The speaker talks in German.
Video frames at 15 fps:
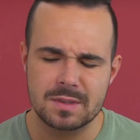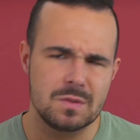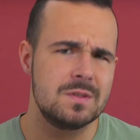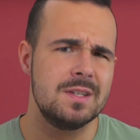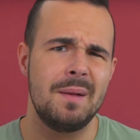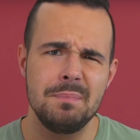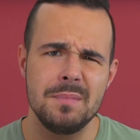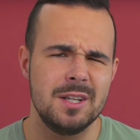
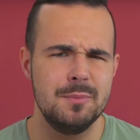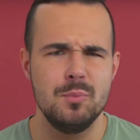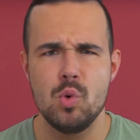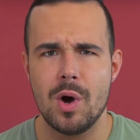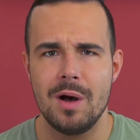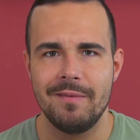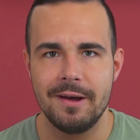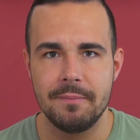zusammen mit dem
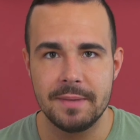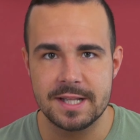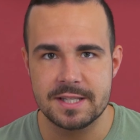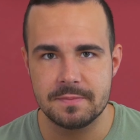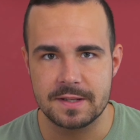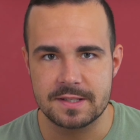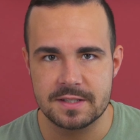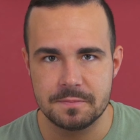Huawei Mate
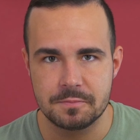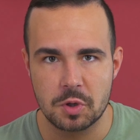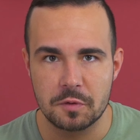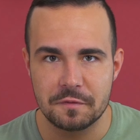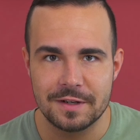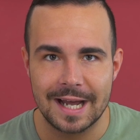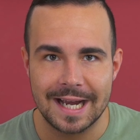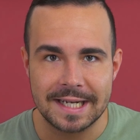20 Pro
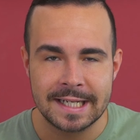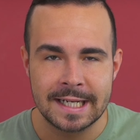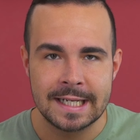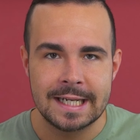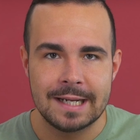vielleicht